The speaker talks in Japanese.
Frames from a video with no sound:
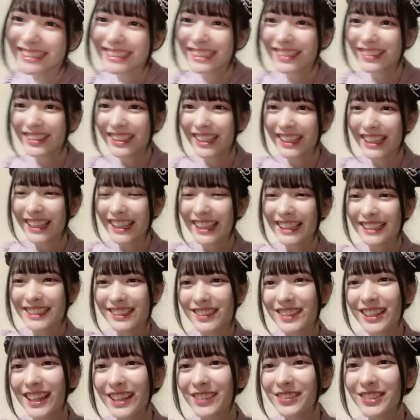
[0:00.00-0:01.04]
伝われ
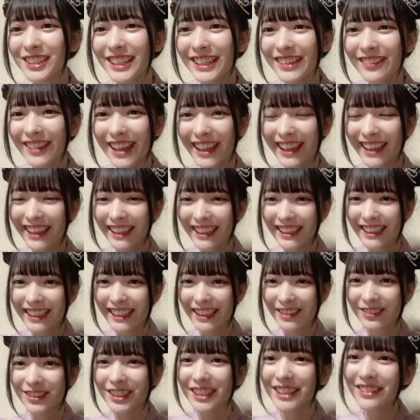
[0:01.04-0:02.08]
そうかぶりは
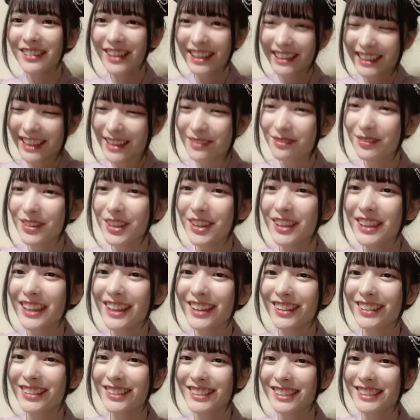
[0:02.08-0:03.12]
かぶりは伝票
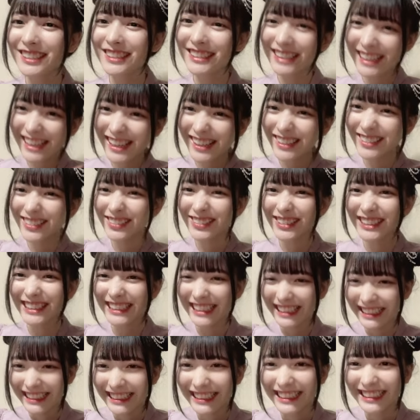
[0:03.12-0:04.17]
で殺すんだよみ
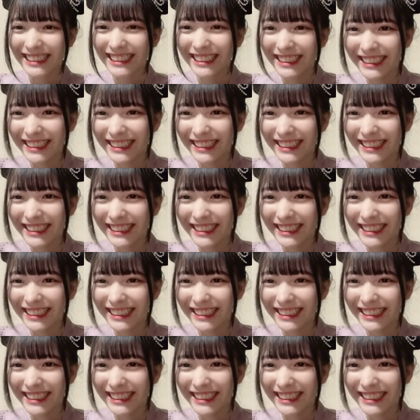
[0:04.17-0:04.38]
たいな